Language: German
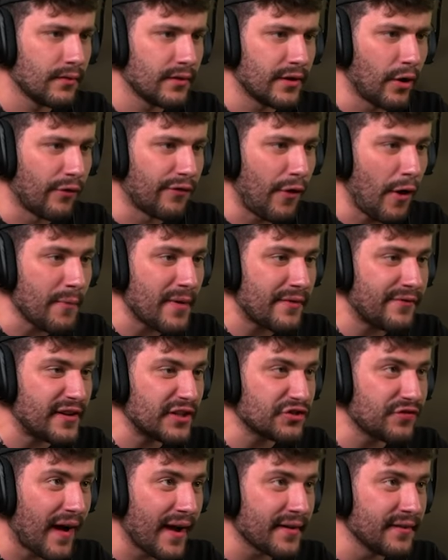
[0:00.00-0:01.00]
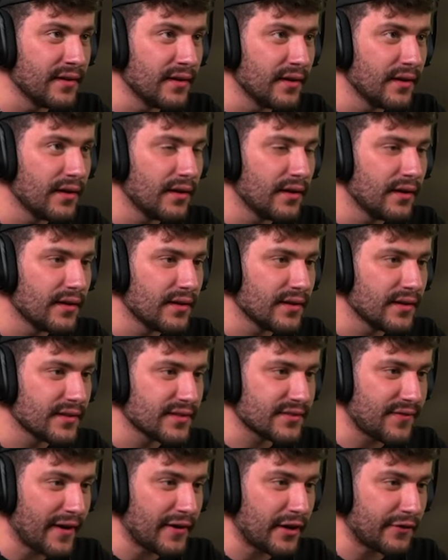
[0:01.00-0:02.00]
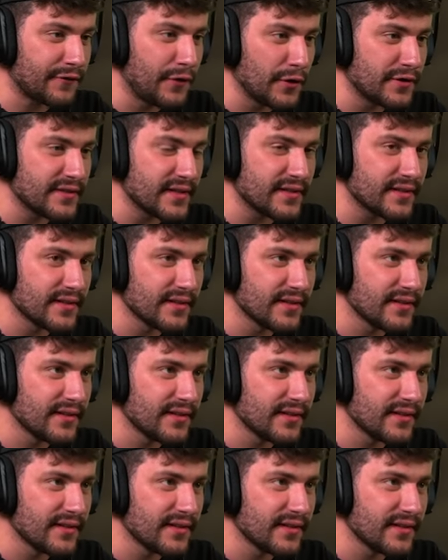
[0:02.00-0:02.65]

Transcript: Jo, vor mir ein Wildschwein! 240!